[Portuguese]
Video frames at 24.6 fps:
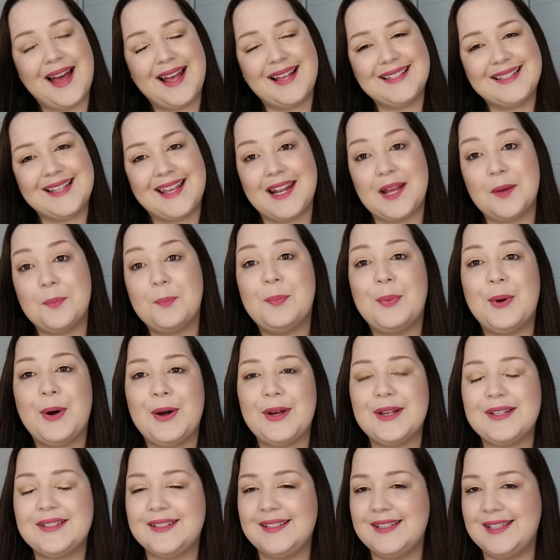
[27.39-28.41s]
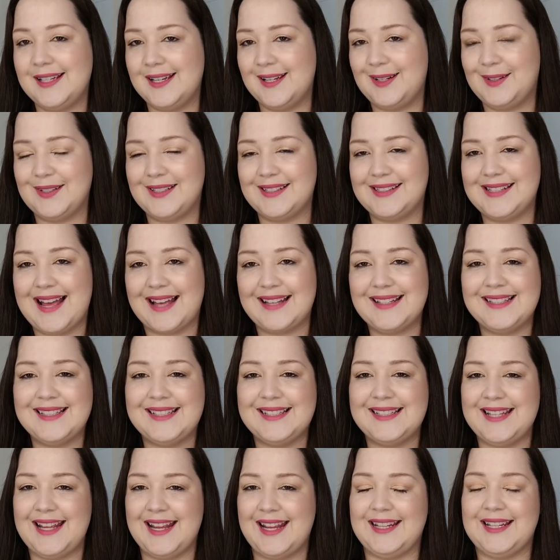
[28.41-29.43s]
máscara pós-danos da
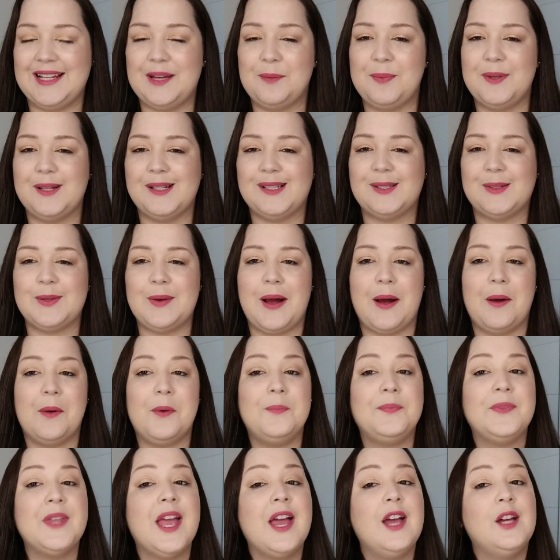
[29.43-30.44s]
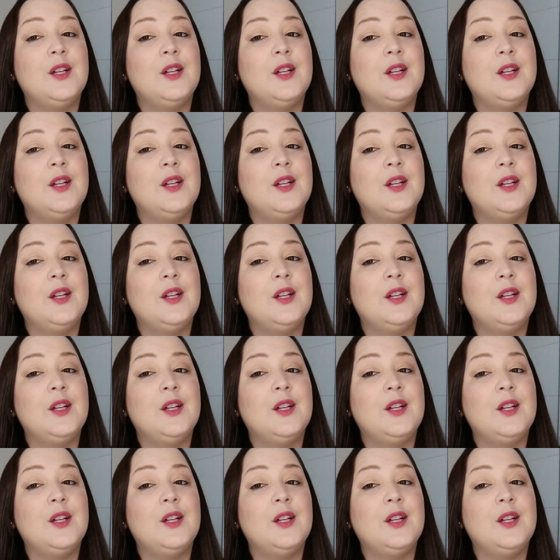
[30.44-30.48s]
seda, pessoal,